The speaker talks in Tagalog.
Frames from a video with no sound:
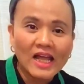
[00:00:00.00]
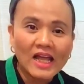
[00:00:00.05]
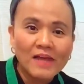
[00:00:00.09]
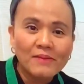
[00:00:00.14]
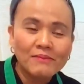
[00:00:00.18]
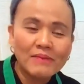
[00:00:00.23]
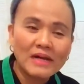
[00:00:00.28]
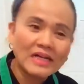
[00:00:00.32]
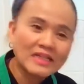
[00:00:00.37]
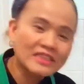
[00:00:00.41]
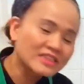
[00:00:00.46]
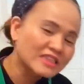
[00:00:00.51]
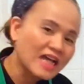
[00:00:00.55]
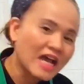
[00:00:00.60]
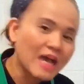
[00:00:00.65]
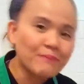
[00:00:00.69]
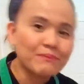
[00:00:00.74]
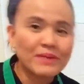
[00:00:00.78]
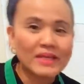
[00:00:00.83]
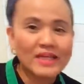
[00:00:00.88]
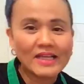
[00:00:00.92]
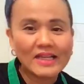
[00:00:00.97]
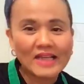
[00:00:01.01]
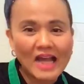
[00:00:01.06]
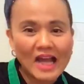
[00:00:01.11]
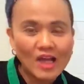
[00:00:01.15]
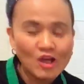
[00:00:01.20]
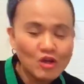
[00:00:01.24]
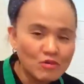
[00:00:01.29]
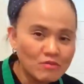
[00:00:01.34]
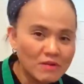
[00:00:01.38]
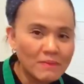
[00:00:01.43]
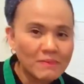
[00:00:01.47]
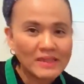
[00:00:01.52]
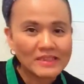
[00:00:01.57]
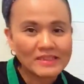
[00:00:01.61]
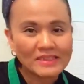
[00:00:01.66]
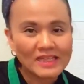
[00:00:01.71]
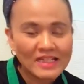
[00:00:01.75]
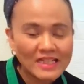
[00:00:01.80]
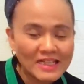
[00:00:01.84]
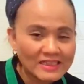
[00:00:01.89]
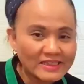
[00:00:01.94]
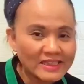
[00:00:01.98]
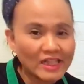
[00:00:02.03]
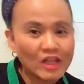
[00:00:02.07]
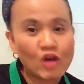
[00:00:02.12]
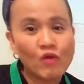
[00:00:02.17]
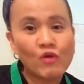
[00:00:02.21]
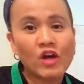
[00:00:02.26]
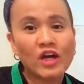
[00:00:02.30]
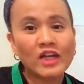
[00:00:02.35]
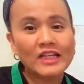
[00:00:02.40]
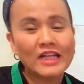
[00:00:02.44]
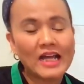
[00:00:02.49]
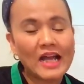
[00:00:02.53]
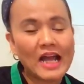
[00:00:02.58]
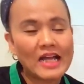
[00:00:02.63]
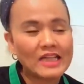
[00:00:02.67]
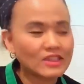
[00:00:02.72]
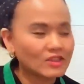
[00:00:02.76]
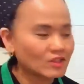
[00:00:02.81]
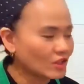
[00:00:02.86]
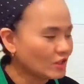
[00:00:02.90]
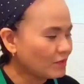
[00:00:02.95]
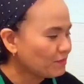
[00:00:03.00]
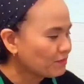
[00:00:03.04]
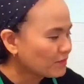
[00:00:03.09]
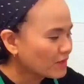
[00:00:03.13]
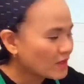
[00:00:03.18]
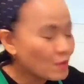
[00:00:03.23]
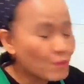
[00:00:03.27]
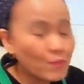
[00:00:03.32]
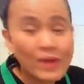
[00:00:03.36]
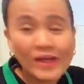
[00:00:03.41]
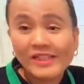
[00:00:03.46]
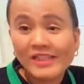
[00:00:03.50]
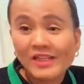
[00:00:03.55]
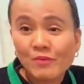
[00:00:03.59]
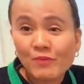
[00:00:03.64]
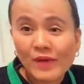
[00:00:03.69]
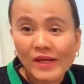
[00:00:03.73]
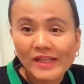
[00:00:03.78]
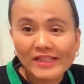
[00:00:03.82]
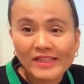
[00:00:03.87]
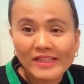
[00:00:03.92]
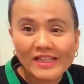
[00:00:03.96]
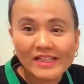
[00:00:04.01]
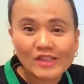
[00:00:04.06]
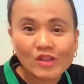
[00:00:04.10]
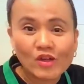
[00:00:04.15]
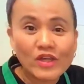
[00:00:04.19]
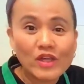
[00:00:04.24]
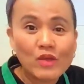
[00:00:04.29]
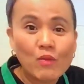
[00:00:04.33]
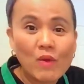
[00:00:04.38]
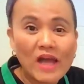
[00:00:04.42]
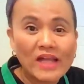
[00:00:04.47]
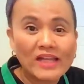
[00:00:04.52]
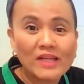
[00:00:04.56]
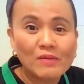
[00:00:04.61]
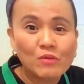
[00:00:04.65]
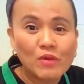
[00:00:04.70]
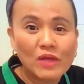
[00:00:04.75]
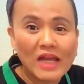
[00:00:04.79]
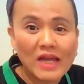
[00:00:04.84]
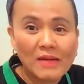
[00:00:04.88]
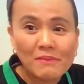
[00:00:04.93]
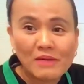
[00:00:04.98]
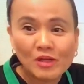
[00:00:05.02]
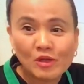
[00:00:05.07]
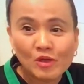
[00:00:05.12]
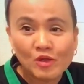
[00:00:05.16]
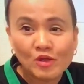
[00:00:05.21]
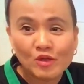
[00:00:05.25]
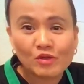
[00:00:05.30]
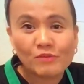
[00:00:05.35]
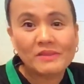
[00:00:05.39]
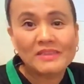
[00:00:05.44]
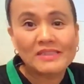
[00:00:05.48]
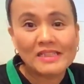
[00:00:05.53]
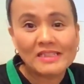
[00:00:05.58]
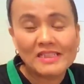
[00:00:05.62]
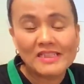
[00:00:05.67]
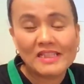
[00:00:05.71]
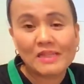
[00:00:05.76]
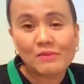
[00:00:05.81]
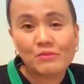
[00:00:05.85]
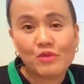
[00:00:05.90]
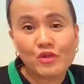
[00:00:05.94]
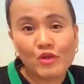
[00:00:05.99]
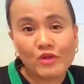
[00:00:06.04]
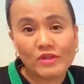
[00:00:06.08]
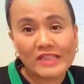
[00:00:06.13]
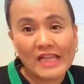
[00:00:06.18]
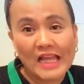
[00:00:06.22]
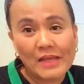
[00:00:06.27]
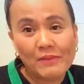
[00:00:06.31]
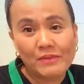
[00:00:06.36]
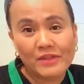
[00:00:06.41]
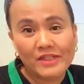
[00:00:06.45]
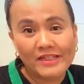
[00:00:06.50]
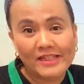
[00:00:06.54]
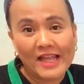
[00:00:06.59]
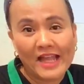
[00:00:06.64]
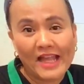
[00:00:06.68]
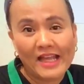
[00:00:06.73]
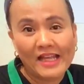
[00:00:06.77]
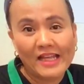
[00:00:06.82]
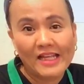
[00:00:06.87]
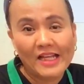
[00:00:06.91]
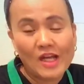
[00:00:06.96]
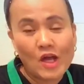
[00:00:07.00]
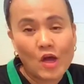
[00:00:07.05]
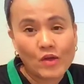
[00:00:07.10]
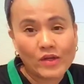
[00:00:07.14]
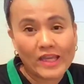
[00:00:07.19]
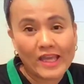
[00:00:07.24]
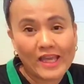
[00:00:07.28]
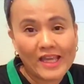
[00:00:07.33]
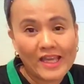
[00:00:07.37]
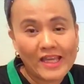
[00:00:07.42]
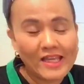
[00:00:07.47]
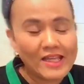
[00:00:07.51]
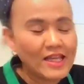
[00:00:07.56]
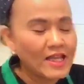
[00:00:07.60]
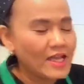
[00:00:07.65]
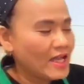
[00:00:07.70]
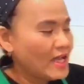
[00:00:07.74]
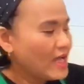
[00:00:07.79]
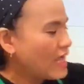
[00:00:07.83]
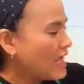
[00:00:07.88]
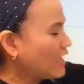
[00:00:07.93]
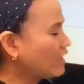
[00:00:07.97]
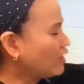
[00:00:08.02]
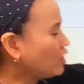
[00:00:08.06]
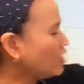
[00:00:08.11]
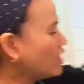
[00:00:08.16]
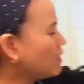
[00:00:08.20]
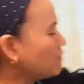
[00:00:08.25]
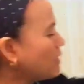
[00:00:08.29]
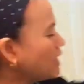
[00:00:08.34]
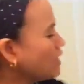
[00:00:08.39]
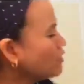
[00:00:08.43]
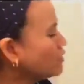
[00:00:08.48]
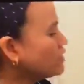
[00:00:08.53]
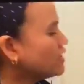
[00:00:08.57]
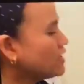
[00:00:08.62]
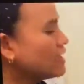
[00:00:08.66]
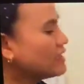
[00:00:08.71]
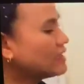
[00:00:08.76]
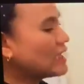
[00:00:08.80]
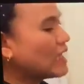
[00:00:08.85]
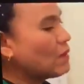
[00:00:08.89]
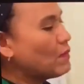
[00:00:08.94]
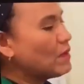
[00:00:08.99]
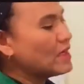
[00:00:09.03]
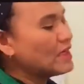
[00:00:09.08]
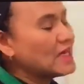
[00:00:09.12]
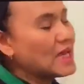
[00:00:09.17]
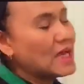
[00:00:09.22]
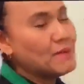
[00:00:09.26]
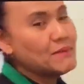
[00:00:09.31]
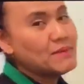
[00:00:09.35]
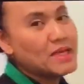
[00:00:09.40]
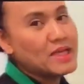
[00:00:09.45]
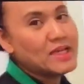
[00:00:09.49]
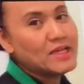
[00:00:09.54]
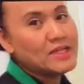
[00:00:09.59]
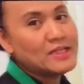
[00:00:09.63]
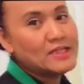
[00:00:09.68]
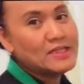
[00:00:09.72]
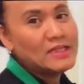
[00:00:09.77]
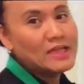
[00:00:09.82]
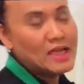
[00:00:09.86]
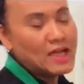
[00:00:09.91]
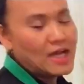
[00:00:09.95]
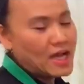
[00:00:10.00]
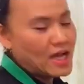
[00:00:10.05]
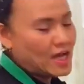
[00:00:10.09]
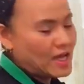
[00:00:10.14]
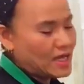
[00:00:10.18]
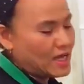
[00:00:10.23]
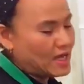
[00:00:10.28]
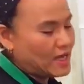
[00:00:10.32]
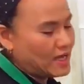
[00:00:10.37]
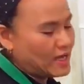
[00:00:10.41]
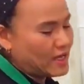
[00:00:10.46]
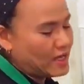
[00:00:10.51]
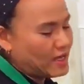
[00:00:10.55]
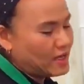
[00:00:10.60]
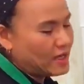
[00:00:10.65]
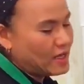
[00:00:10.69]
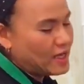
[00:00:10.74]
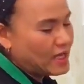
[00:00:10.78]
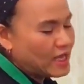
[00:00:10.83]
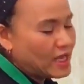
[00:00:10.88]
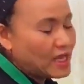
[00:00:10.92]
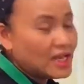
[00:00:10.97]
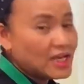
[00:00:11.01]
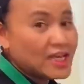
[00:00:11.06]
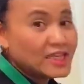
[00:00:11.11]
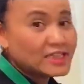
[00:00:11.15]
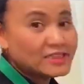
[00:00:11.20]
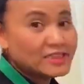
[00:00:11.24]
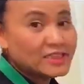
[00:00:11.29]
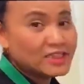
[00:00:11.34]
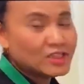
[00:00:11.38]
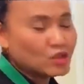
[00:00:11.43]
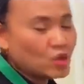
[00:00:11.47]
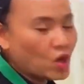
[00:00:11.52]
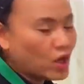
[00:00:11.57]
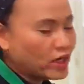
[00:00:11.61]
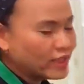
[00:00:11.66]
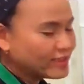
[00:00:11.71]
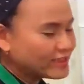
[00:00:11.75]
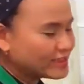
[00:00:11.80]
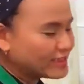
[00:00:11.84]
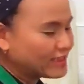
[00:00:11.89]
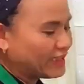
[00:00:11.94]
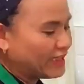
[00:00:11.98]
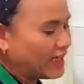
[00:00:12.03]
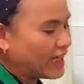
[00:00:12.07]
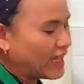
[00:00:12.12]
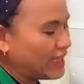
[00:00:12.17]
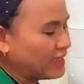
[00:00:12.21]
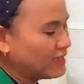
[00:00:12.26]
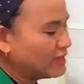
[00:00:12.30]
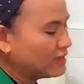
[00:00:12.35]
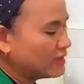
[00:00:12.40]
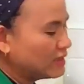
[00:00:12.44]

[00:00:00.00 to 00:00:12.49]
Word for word: mag-shopping ka, lumabas ka, nagtikawa ka ng aso, pwedeng-pwedeng ito, iwanan mo lang, magluluto. Basta sinat mo yung timer niya. Okay? Ito naman yung tinatawag naming uh, electric core skillet.